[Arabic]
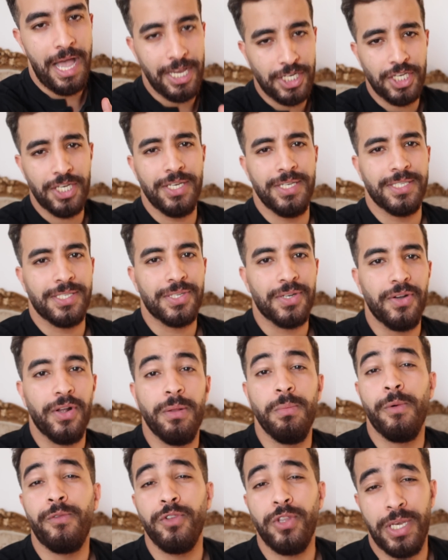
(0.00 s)
عشان
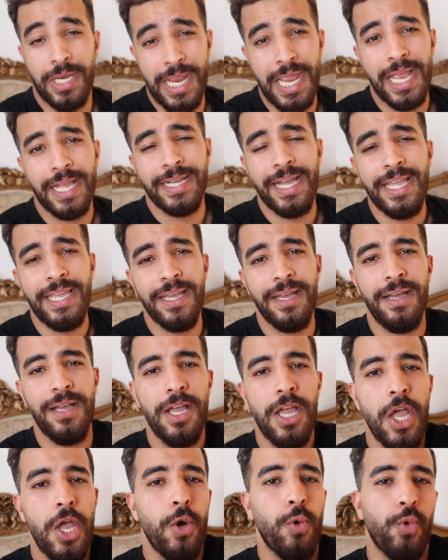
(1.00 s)
اسراء المفروض ان هي جايه
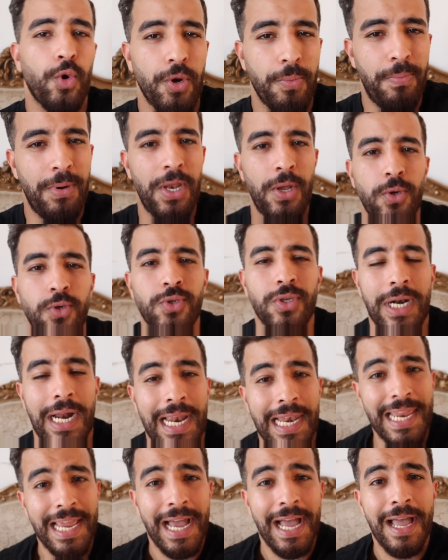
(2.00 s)
وربنا يستر
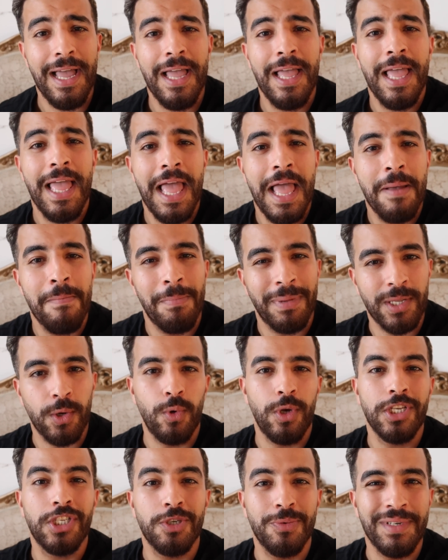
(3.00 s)
عليها ما
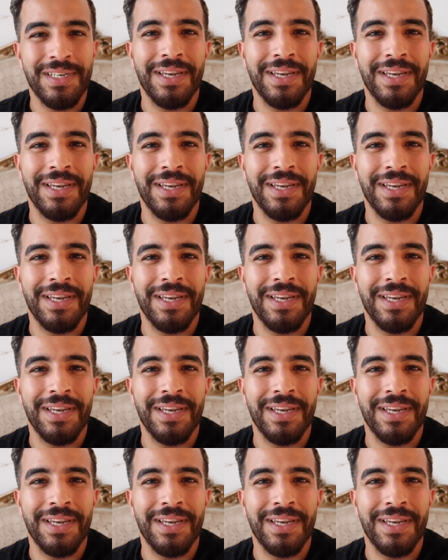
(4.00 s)
تولدش